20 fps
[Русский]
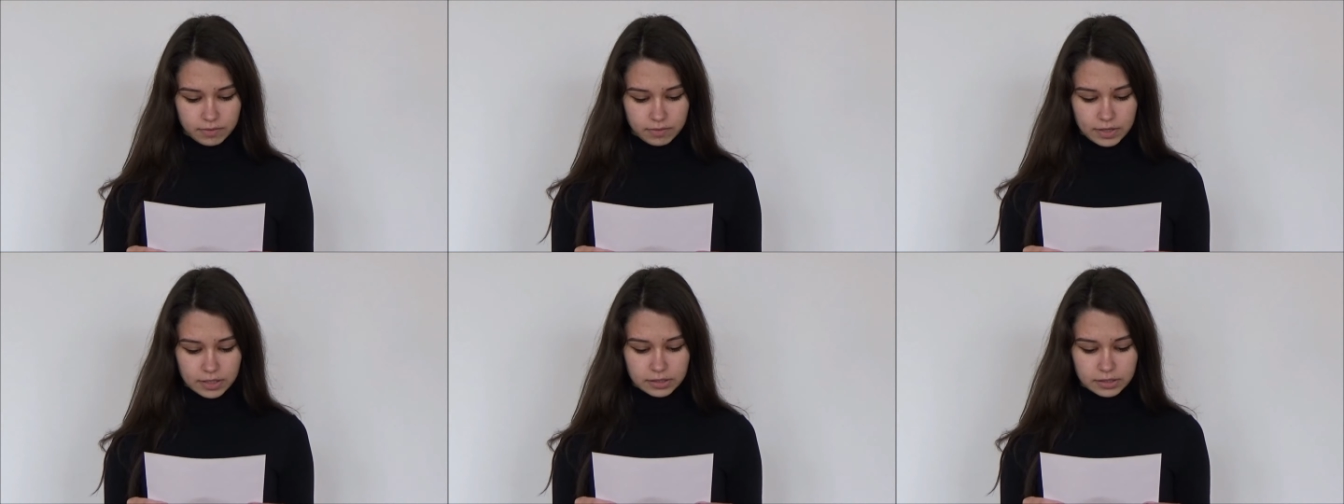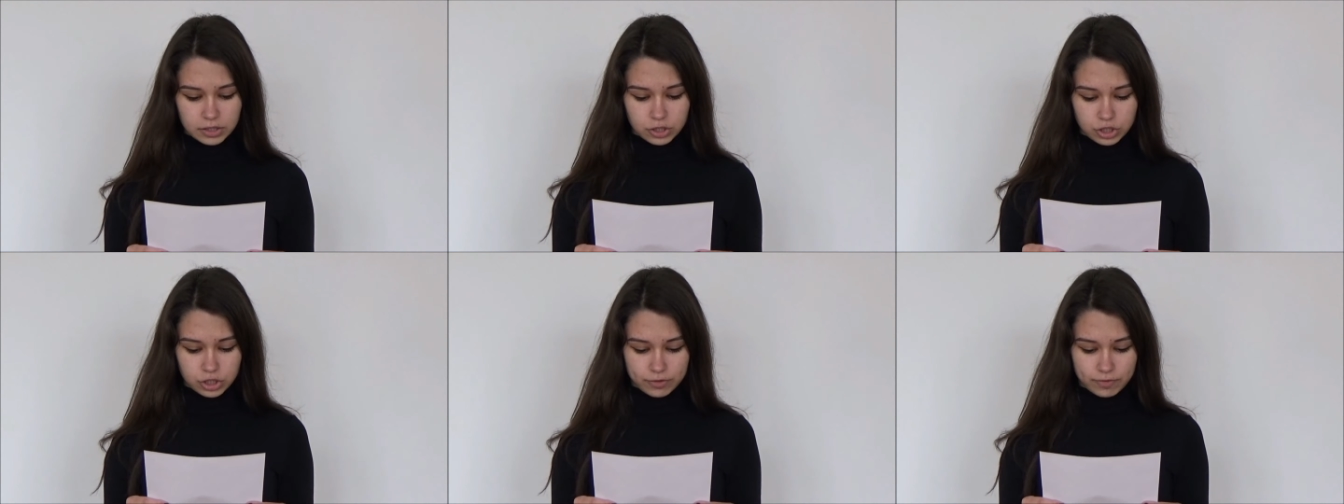
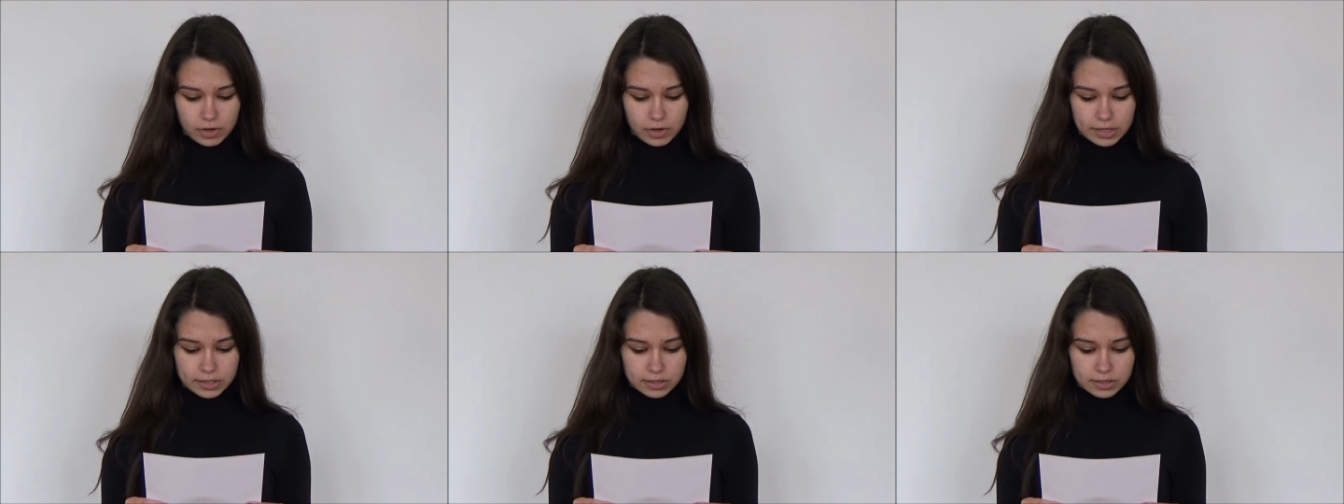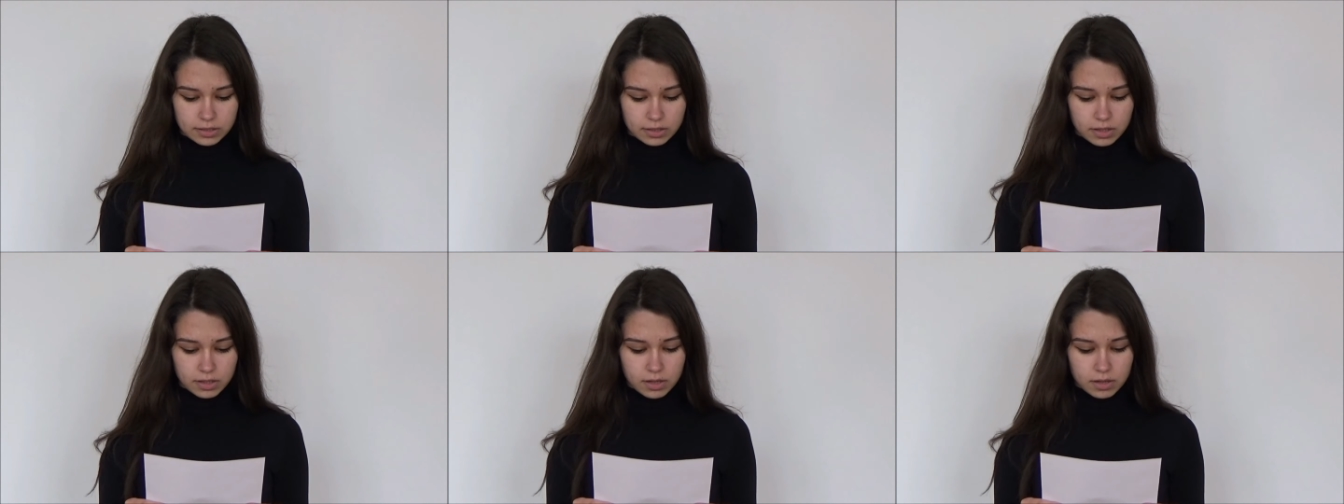век
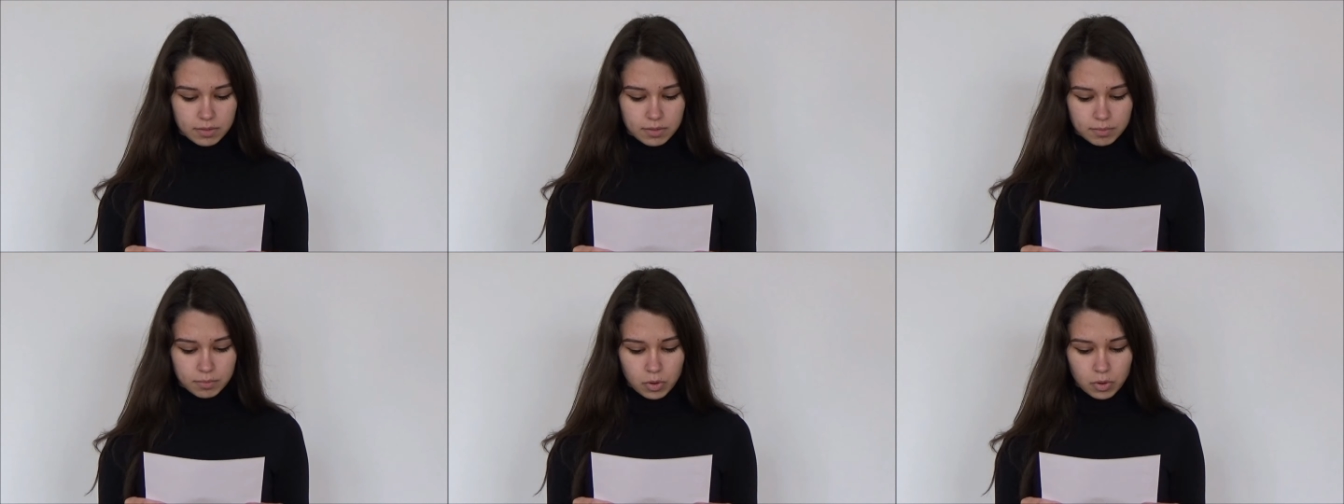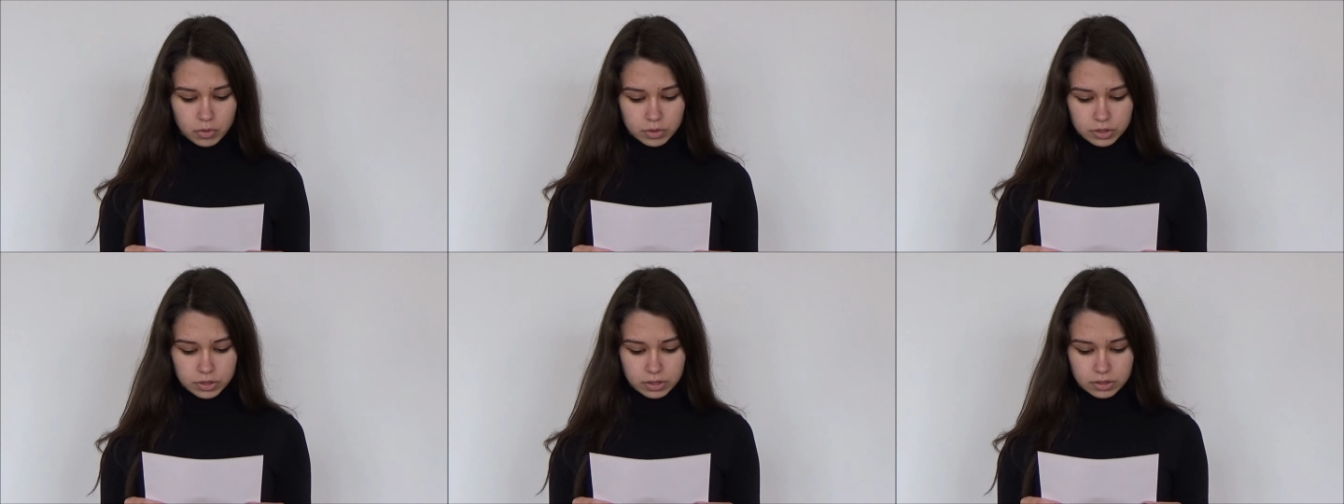доживать.
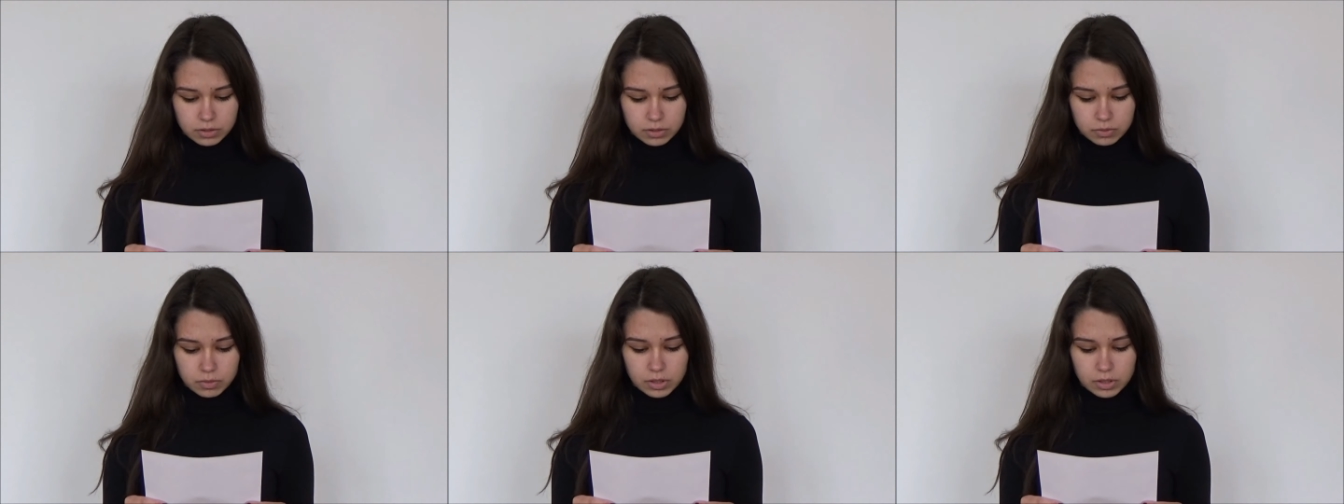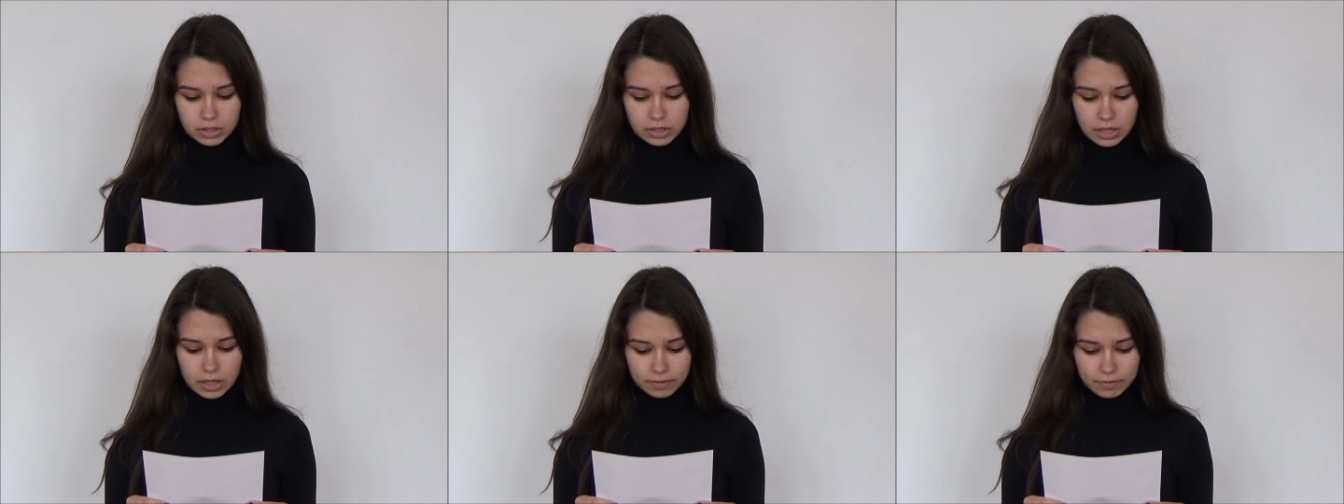Бог сыну
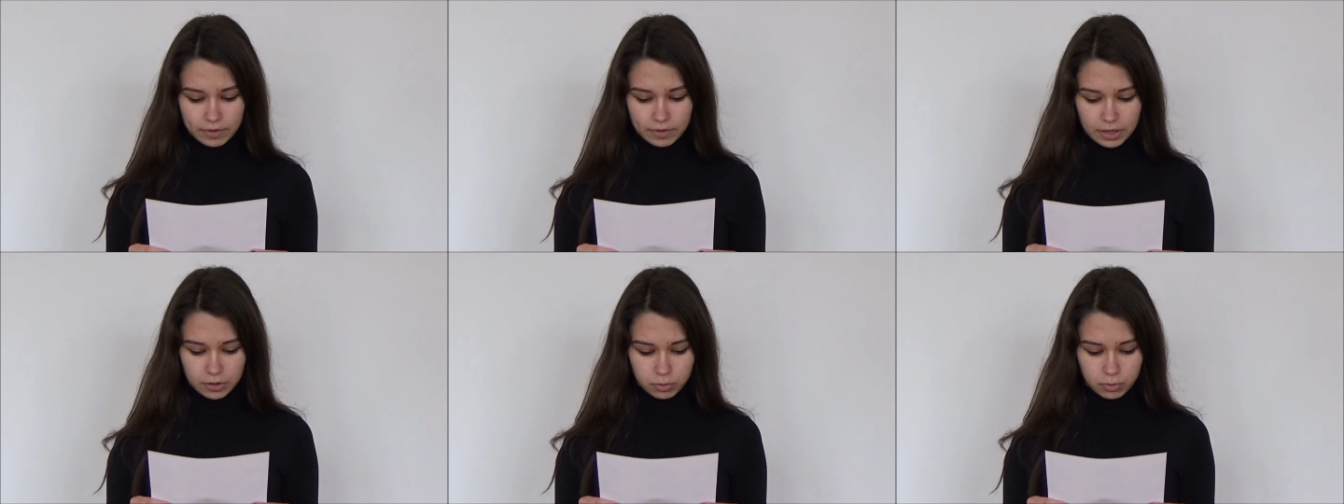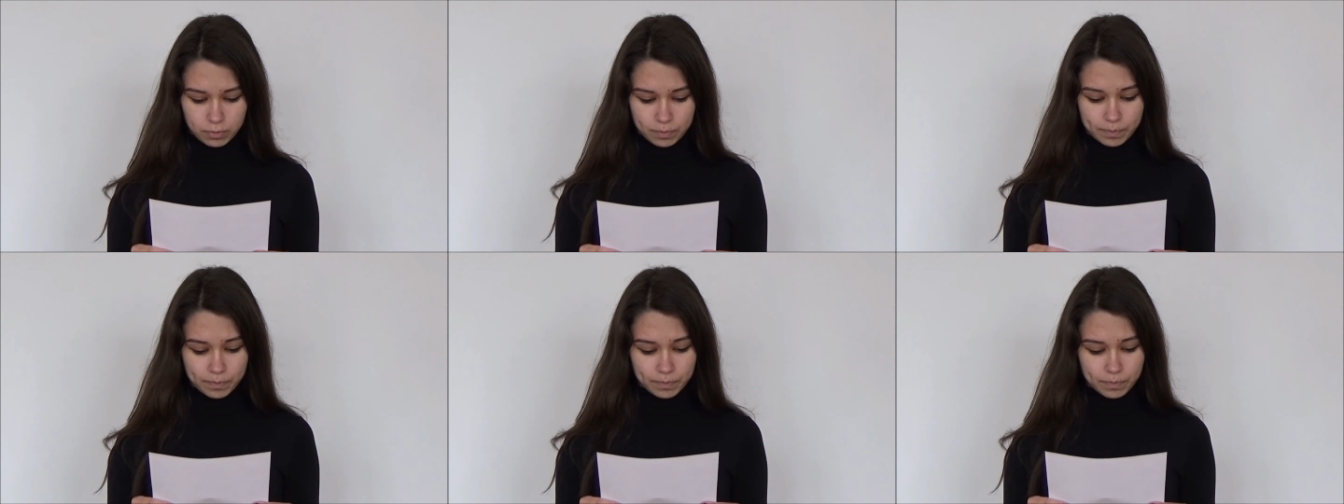не дал
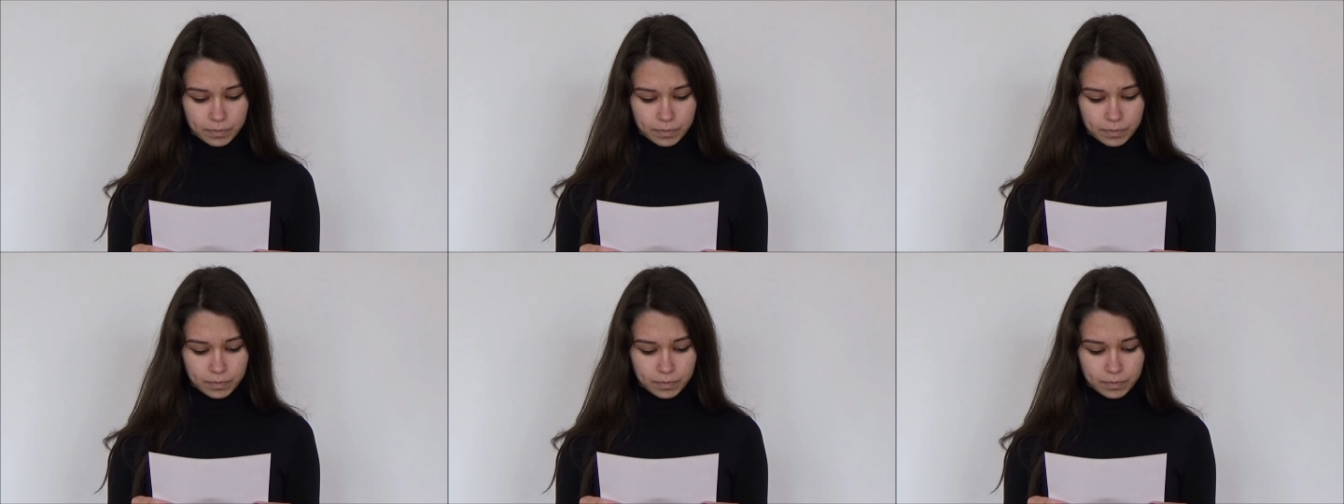веку.